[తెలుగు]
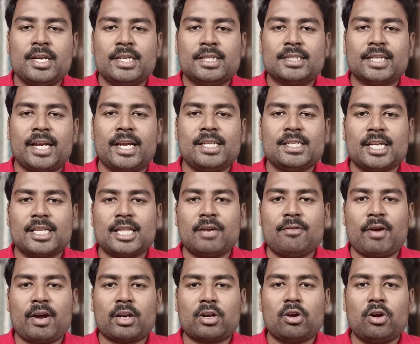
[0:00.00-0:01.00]
సీన్స్
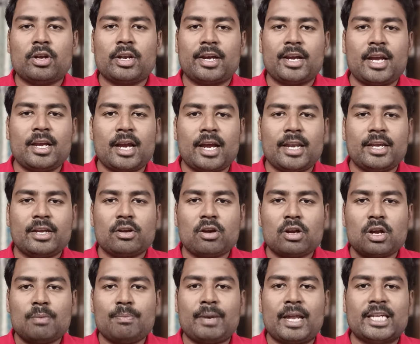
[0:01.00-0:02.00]
అయితే వర్కౌట్ అయ్యాయి అండ్
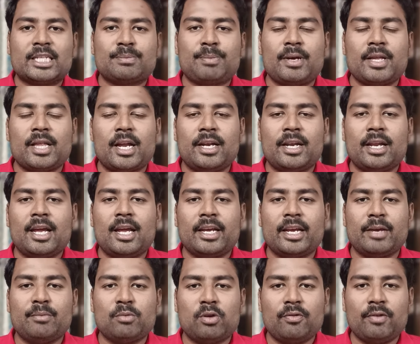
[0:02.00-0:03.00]
ఇంకొక ప్లేస్ పోయింది అంటే
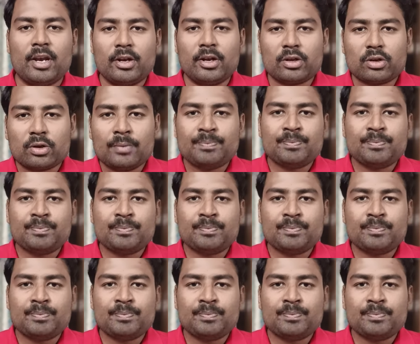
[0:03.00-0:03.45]
లైక్ ఈ మూవీలో